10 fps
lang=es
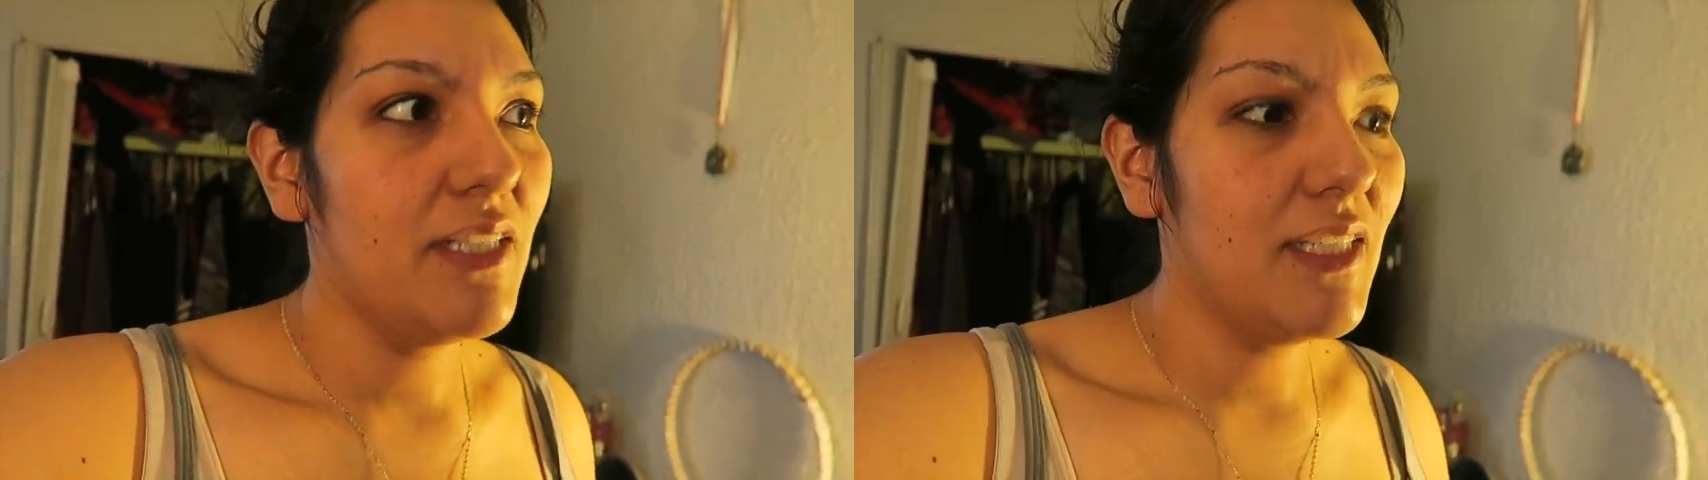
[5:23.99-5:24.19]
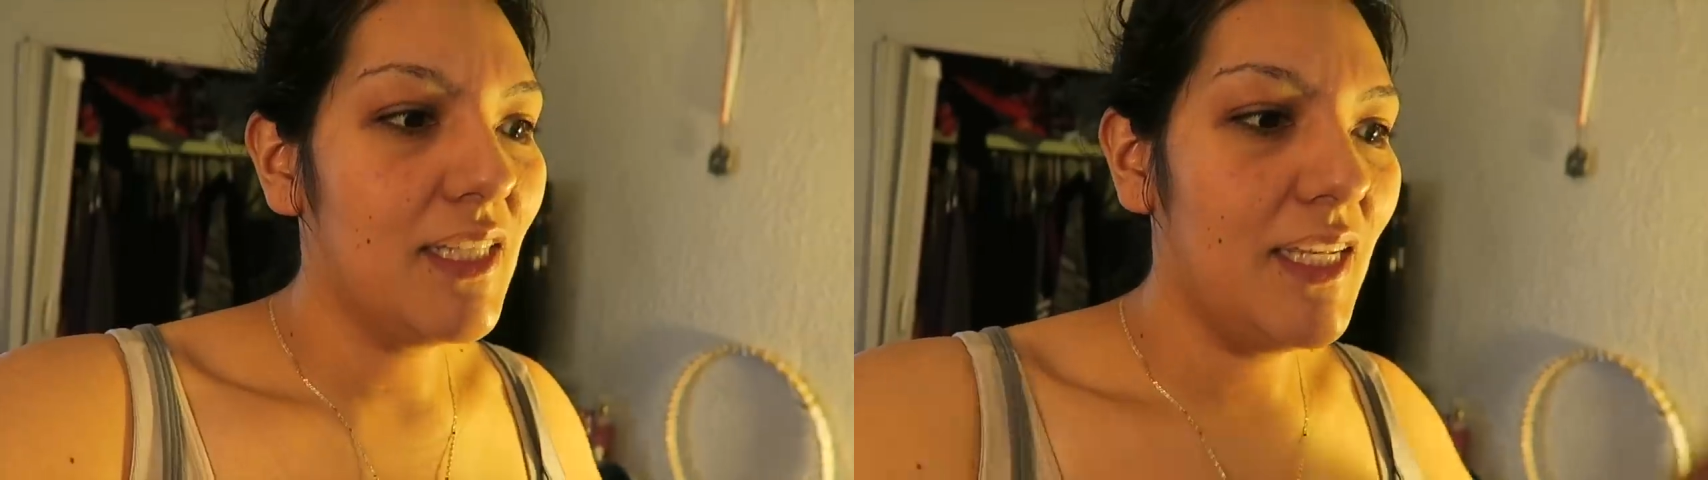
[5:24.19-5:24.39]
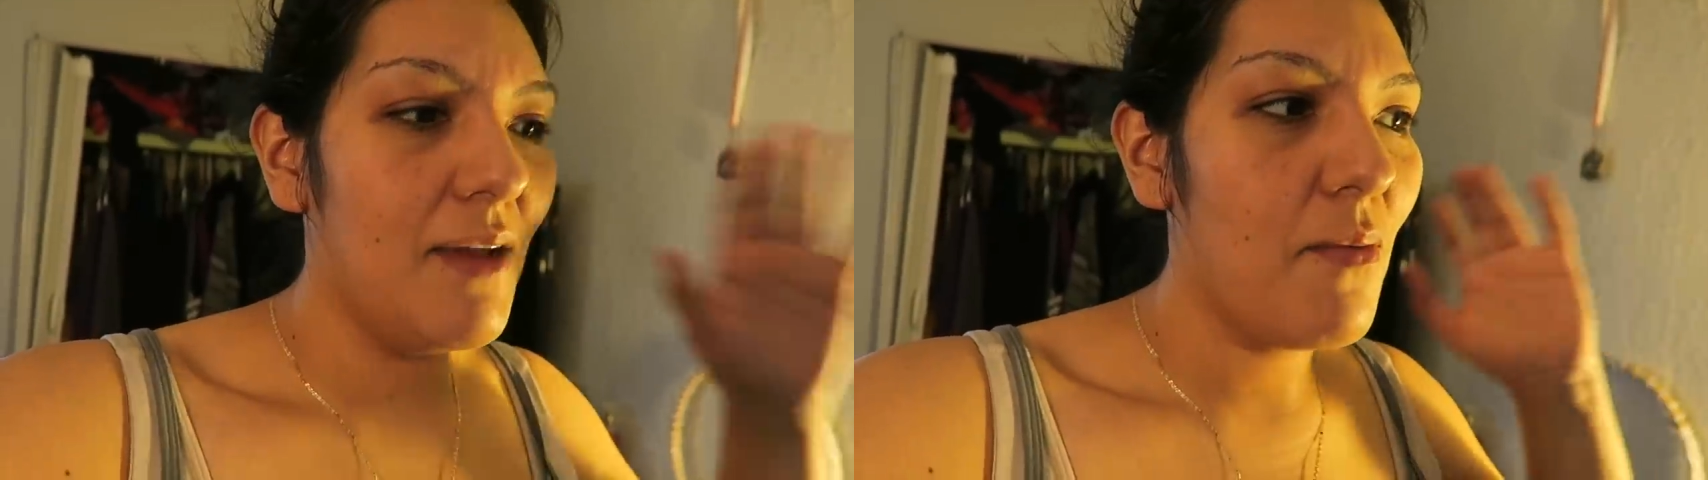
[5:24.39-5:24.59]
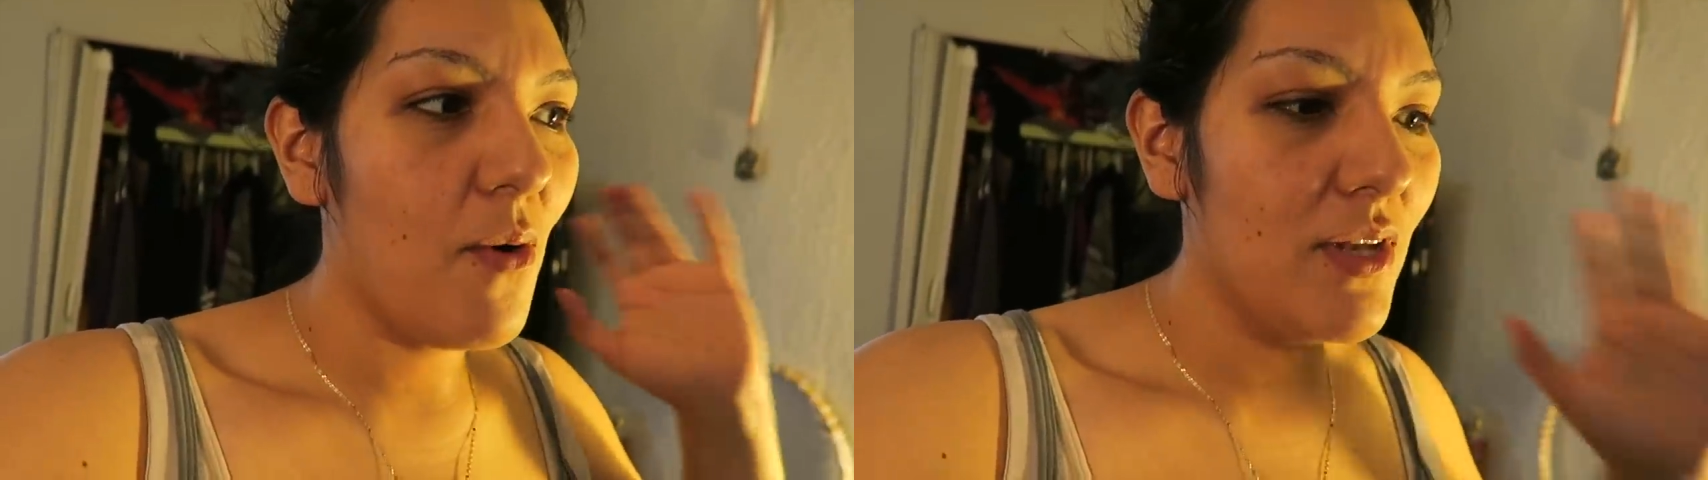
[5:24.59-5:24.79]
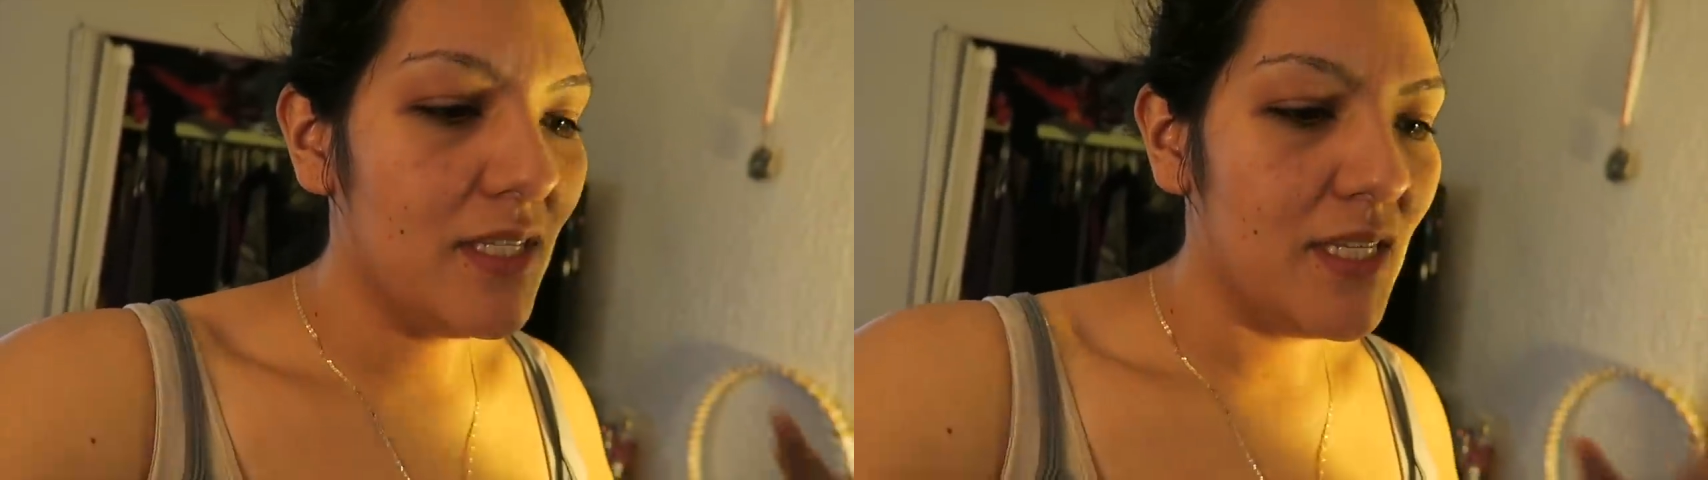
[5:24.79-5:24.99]
César tiene
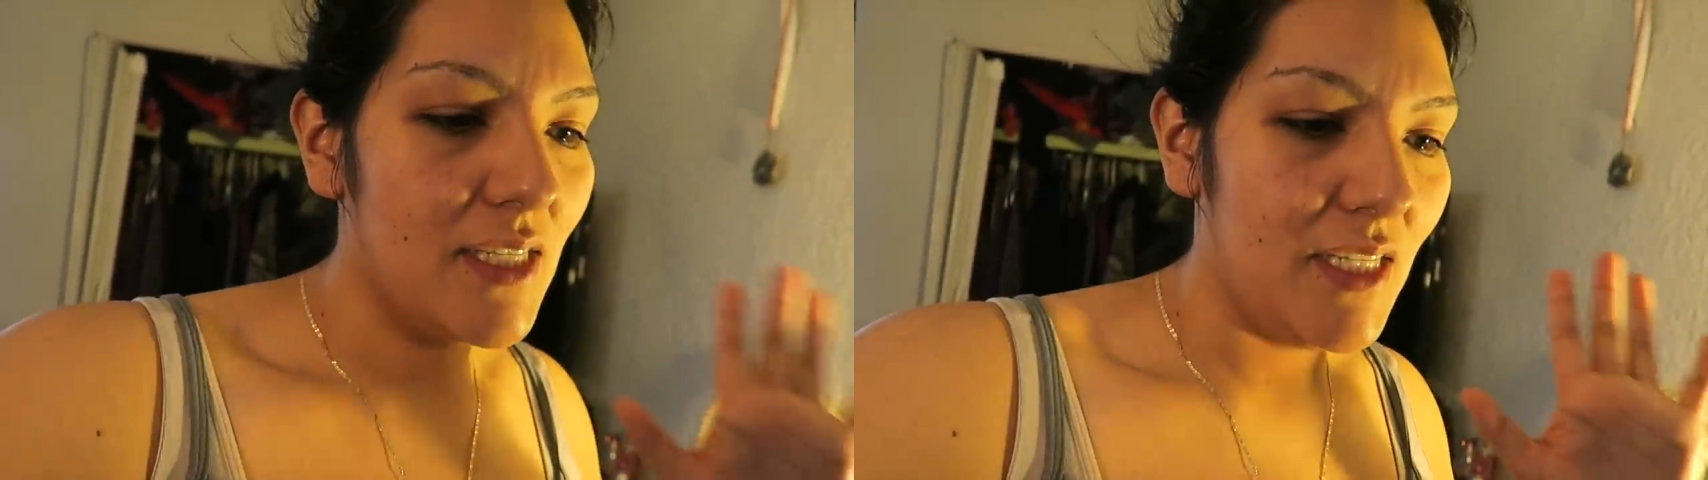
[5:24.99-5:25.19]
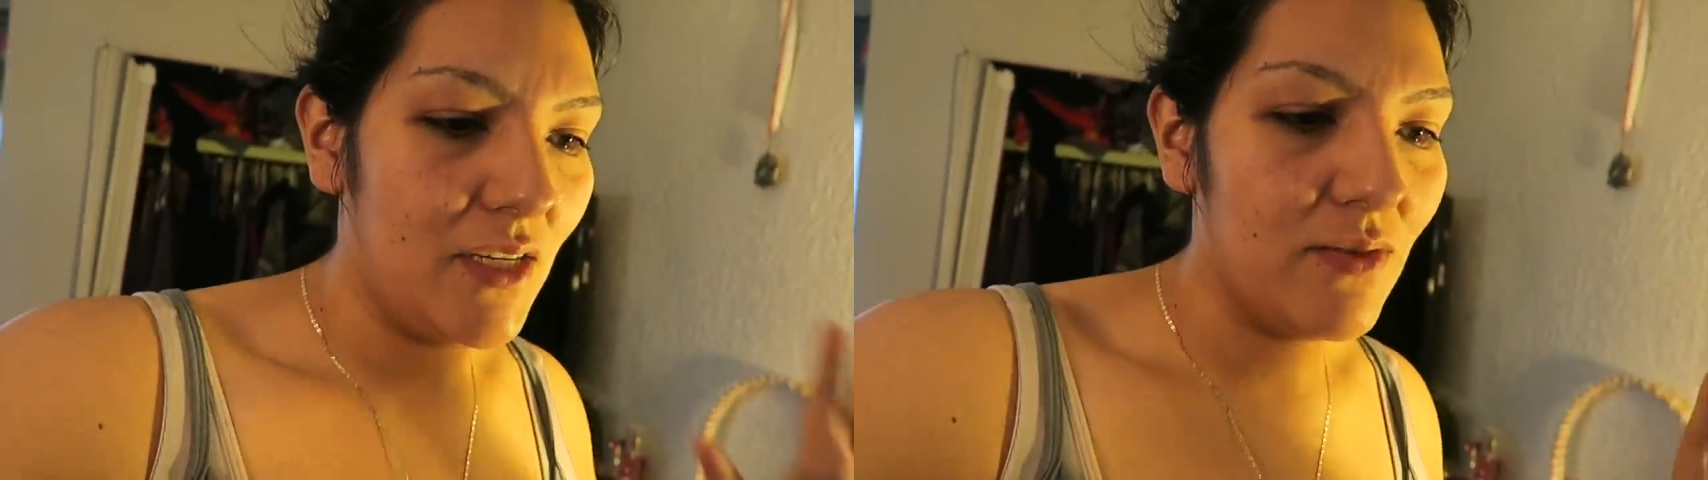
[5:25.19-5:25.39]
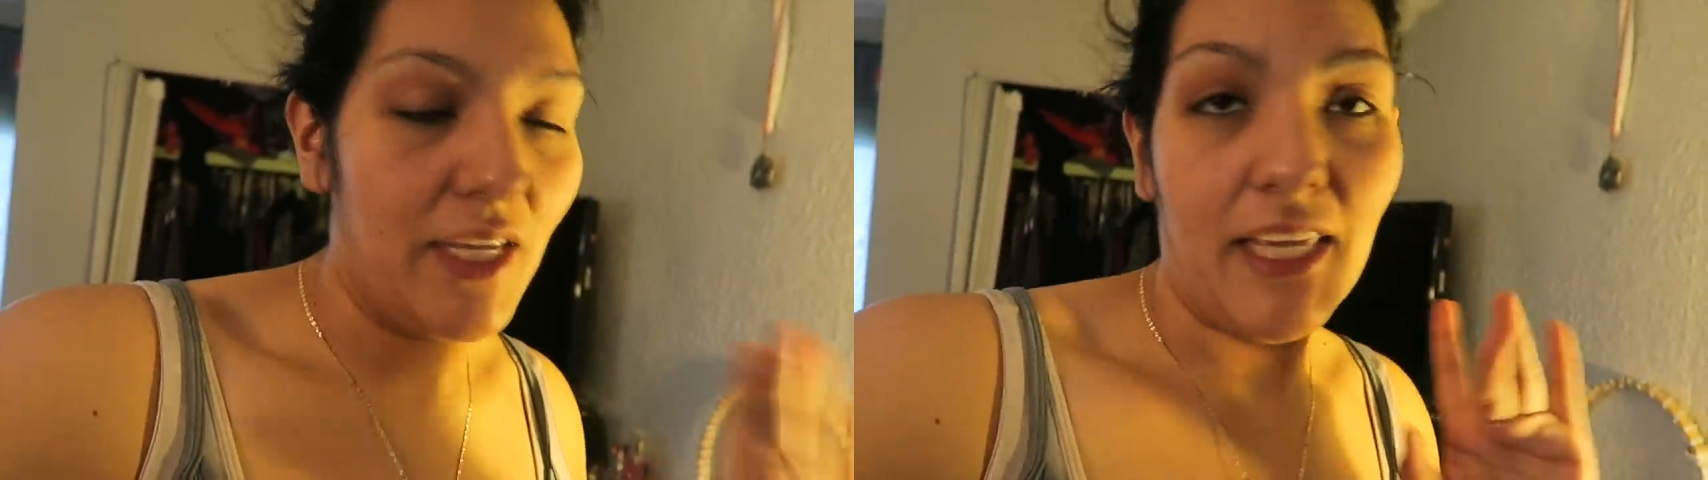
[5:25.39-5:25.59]
bolsas llenos.